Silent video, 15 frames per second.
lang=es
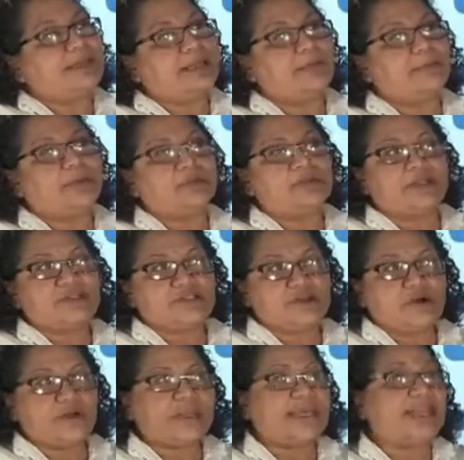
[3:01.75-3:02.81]
a la
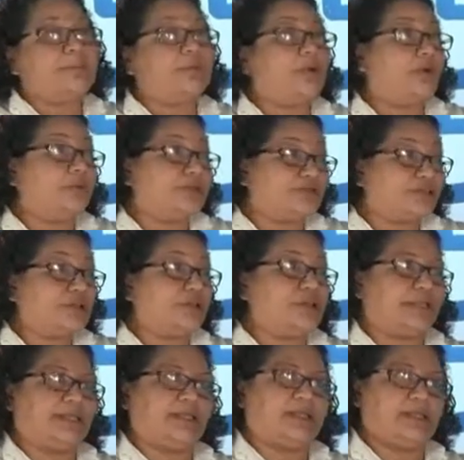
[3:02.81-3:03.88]
protección y a la prohibición
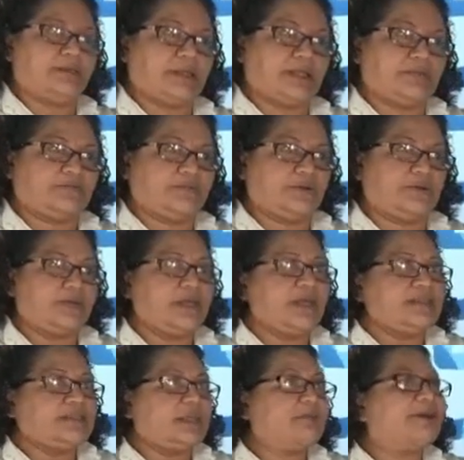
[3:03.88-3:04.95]
de discriminación.
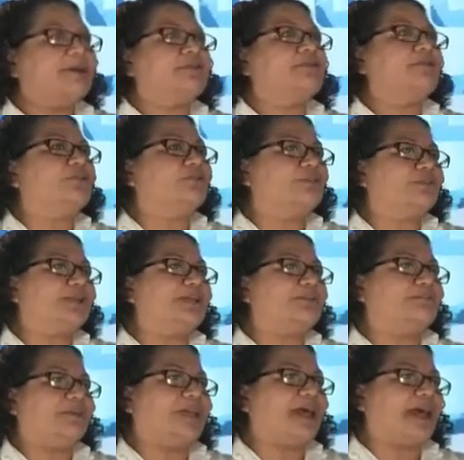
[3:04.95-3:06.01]
Sin embargo, eso no se ve
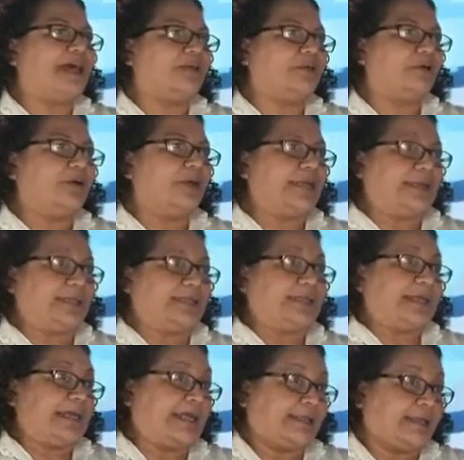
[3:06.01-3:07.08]
reflejado en el
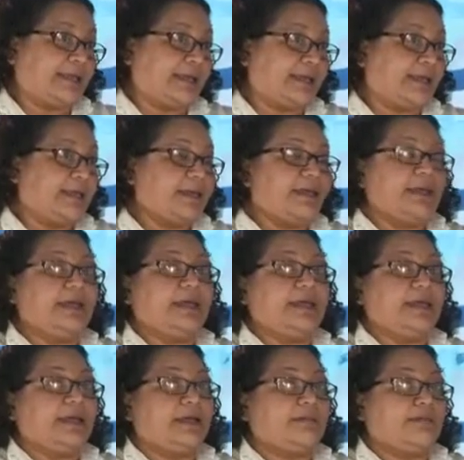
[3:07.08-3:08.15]
día a día.
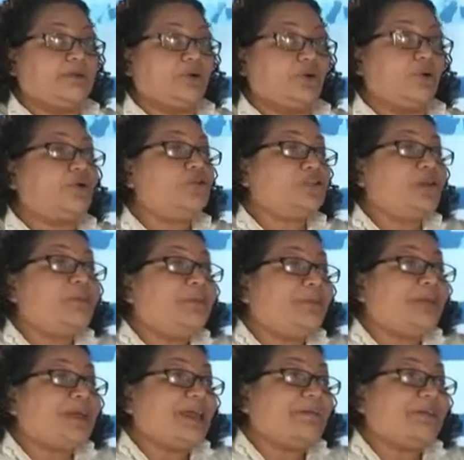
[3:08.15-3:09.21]
Eh, no conocemos,
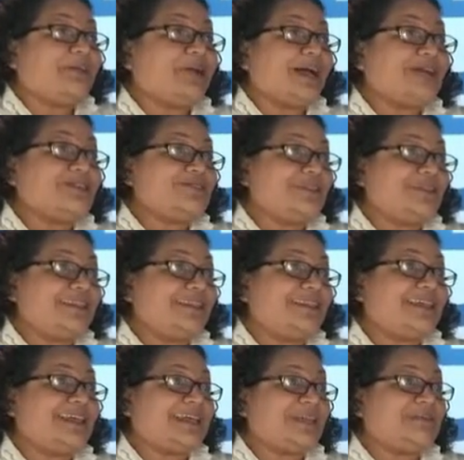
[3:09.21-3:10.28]
por ejemplo, casos de
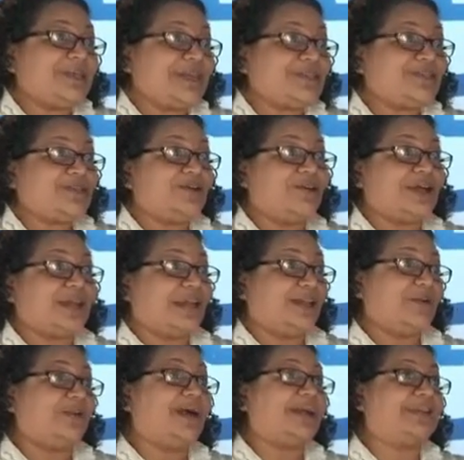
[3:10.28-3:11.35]
discriminación en el
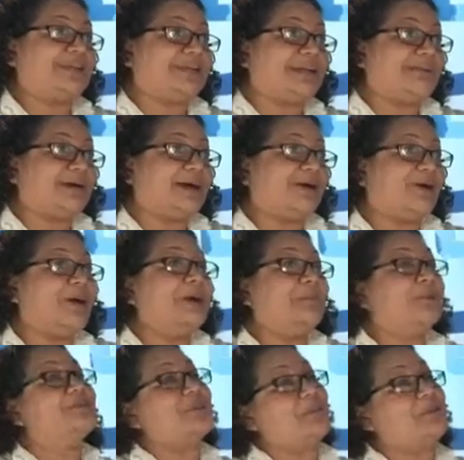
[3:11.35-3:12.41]
lugar del trabajo,
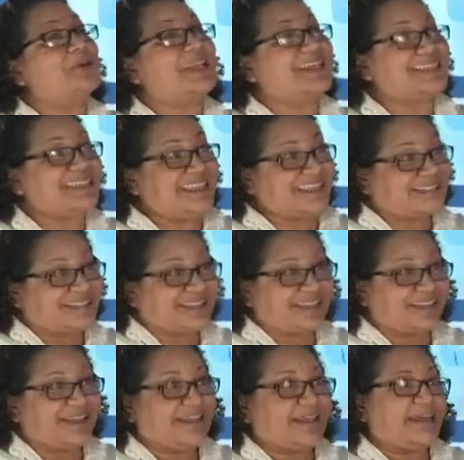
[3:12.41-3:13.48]
pero sabemos que existen.
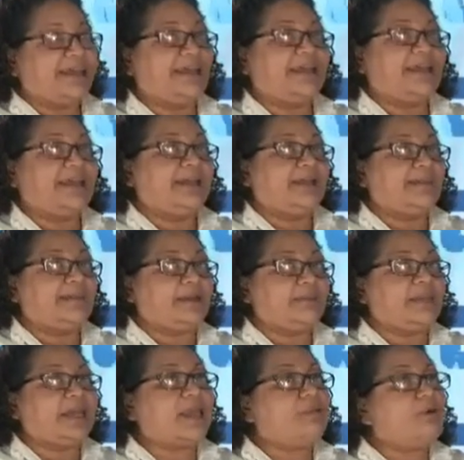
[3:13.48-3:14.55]
Eh,
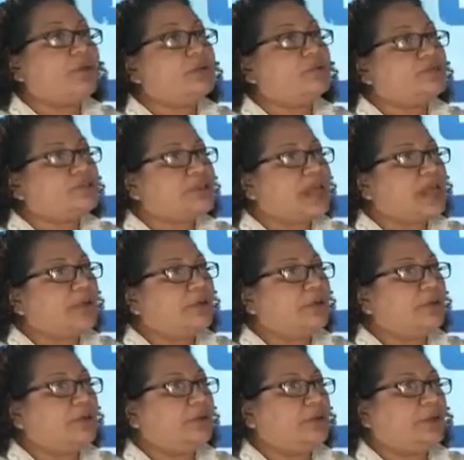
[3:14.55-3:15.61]
también hemos denunciado
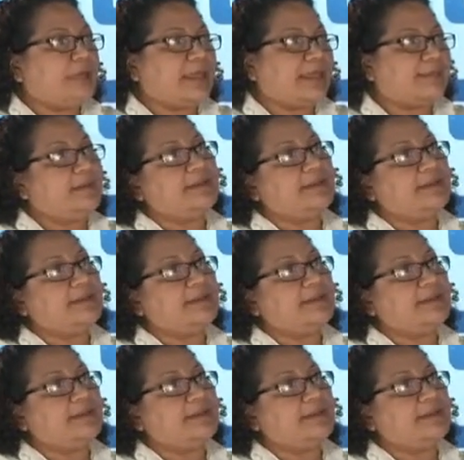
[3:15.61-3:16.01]
la